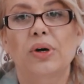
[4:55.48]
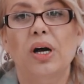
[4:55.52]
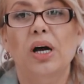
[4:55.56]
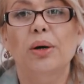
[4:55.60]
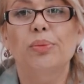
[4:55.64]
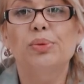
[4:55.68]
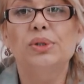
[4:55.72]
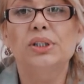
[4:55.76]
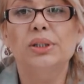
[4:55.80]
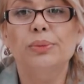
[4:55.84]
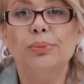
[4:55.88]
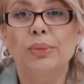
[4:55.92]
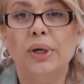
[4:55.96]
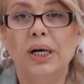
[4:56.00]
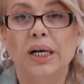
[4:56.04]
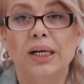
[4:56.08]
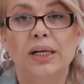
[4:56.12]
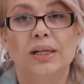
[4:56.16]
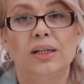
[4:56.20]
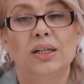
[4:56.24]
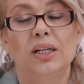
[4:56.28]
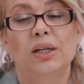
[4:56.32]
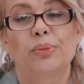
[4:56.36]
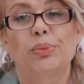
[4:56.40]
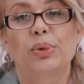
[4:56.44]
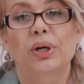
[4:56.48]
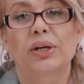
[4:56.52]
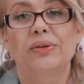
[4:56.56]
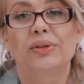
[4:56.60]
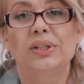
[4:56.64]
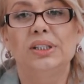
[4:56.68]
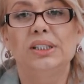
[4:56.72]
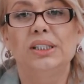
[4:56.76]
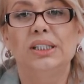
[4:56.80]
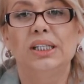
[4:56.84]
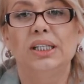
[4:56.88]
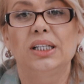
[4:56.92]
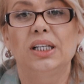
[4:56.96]
оптимален для
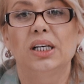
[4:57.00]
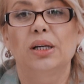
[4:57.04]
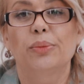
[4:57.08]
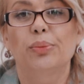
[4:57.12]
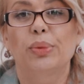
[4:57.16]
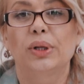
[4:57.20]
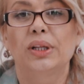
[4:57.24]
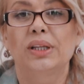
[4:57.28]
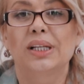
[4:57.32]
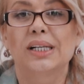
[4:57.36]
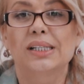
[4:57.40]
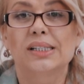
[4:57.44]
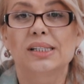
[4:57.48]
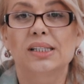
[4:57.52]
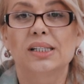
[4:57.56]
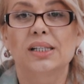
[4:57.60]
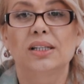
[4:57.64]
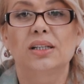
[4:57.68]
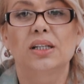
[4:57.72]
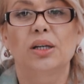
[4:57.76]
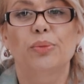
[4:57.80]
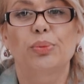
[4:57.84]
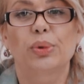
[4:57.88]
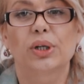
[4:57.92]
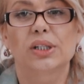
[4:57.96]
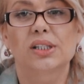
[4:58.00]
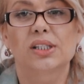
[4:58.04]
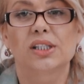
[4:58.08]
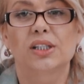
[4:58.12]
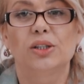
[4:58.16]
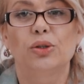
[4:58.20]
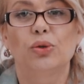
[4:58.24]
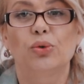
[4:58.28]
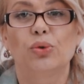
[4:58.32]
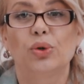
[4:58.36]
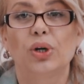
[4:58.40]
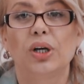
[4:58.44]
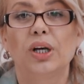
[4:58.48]
проведения полноценной
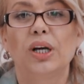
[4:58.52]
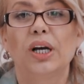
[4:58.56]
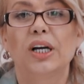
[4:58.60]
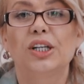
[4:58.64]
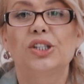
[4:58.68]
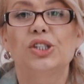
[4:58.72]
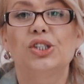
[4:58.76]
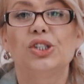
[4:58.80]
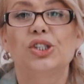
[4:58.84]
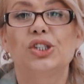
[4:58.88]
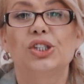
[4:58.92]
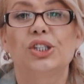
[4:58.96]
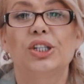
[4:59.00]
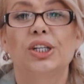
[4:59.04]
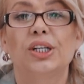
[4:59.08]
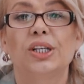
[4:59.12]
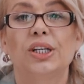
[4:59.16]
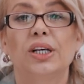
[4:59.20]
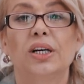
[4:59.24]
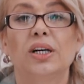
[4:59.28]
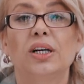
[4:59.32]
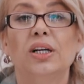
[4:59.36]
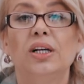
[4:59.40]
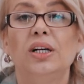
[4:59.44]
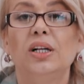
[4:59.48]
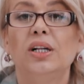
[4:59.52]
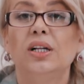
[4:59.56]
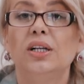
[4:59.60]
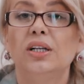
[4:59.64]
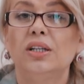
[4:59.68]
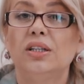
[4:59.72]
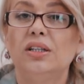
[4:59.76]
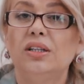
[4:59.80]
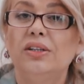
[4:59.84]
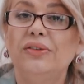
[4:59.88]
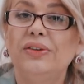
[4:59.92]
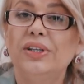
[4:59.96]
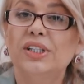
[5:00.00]
процедуры очищения
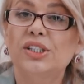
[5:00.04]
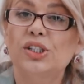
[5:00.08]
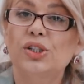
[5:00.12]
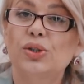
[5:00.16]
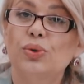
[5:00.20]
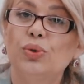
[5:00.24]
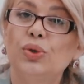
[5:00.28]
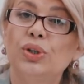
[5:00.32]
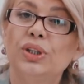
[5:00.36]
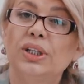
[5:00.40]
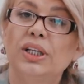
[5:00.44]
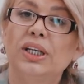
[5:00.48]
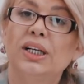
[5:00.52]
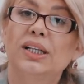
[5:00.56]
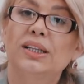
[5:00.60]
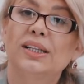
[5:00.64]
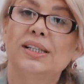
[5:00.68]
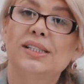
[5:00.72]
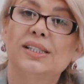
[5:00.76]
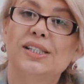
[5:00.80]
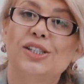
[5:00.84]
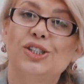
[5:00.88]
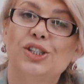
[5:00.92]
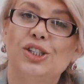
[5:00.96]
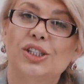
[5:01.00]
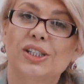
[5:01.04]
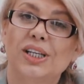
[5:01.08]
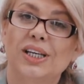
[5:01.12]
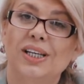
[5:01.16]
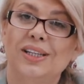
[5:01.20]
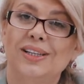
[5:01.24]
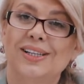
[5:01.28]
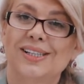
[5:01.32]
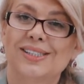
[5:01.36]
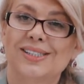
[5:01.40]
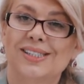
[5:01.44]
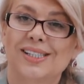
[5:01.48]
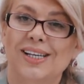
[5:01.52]
две стройные
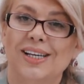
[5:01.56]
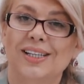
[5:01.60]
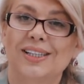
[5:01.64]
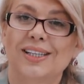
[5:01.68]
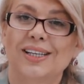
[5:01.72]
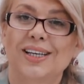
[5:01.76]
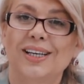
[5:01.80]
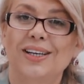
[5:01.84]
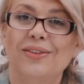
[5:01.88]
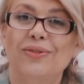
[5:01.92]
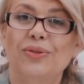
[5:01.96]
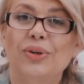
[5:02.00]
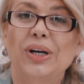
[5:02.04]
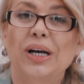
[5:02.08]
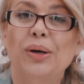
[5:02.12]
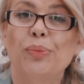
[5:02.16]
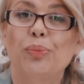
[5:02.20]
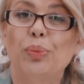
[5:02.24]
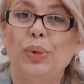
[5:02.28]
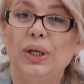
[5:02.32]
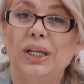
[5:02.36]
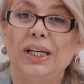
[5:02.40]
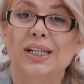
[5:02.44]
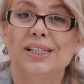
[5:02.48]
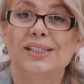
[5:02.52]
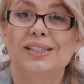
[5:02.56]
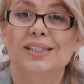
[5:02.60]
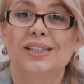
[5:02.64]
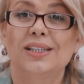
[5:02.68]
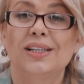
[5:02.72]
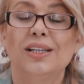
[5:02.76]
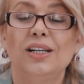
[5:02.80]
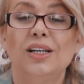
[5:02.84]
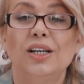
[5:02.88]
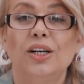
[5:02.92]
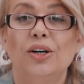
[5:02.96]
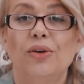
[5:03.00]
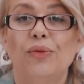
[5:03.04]
классические насадки комплекте,
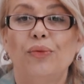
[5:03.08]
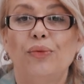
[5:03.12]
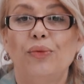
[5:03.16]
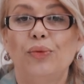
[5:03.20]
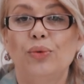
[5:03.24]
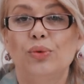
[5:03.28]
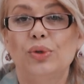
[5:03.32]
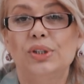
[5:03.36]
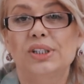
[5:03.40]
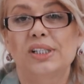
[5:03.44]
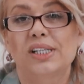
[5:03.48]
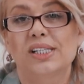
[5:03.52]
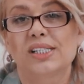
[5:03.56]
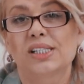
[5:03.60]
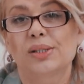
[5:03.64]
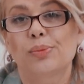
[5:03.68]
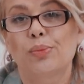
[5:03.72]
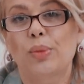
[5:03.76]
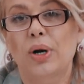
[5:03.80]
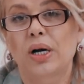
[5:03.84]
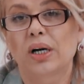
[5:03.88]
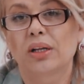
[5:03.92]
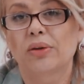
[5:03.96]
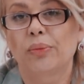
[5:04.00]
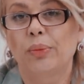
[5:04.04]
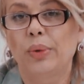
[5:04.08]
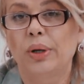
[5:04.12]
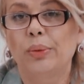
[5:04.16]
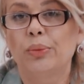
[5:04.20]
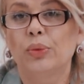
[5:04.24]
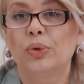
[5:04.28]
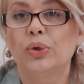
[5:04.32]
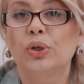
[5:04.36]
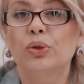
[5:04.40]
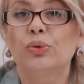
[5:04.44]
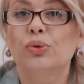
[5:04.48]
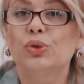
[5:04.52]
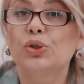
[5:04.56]
функция Smart
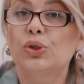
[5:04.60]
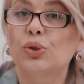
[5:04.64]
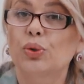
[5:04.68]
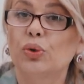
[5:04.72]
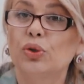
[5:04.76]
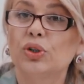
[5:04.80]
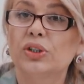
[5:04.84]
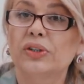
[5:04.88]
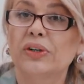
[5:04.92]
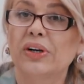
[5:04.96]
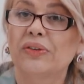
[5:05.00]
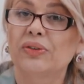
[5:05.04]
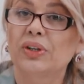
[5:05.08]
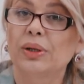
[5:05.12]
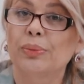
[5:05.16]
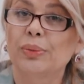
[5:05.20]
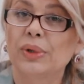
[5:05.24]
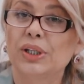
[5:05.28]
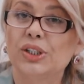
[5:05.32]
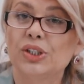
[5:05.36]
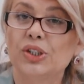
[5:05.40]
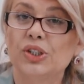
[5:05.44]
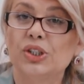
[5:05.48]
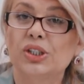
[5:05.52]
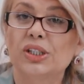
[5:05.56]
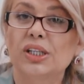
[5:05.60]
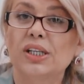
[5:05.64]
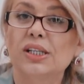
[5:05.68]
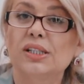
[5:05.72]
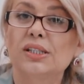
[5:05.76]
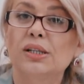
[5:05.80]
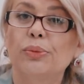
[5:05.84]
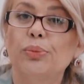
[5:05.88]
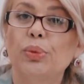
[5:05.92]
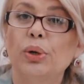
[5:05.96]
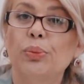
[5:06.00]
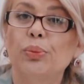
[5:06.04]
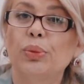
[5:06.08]
Memory устройство автоматически
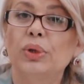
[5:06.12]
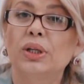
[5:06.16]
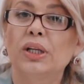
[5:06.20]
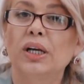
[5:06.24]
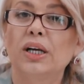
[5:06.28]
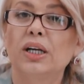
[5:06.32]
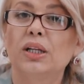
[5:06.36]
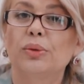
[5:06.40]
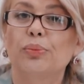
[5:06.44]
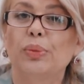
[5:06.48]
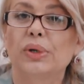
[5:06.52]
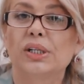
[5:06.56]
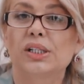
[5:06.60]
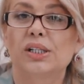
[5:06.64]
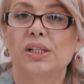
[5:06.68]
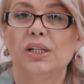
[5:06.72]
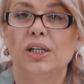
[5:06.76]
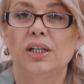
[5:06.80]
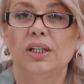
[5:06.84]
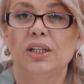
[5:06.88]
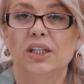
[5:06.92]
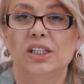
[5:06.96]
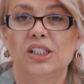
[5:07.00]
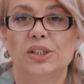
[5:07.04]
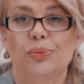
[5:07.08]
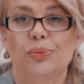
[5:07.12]
запоминает последний